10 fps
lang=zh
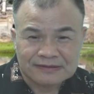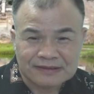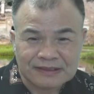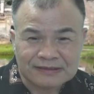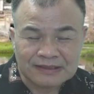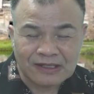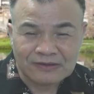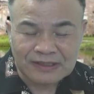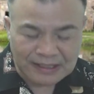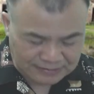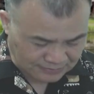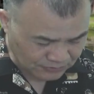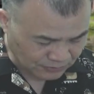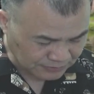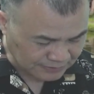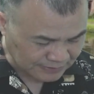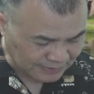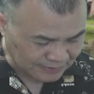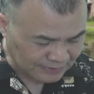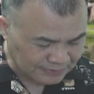这个陶侃所
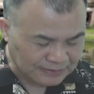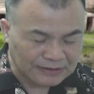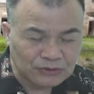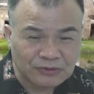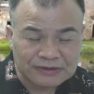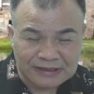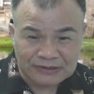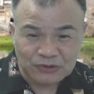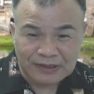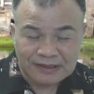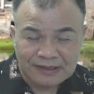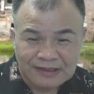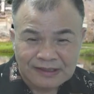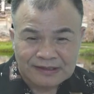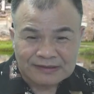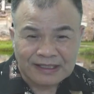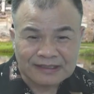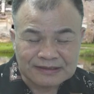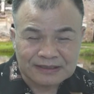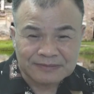写的这个《周子良传》，他
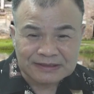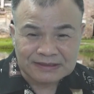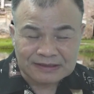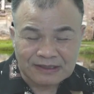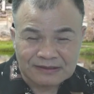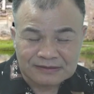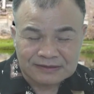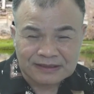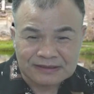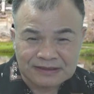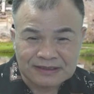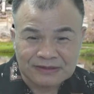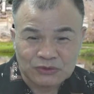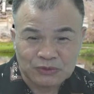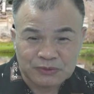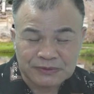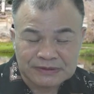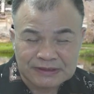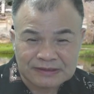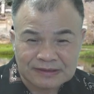也特别提到这个人的出
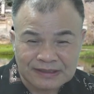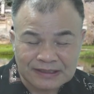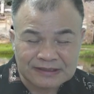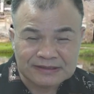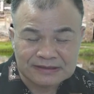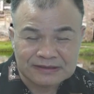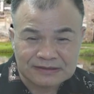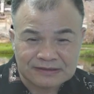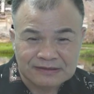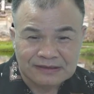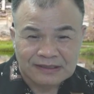生的年、月、日、时。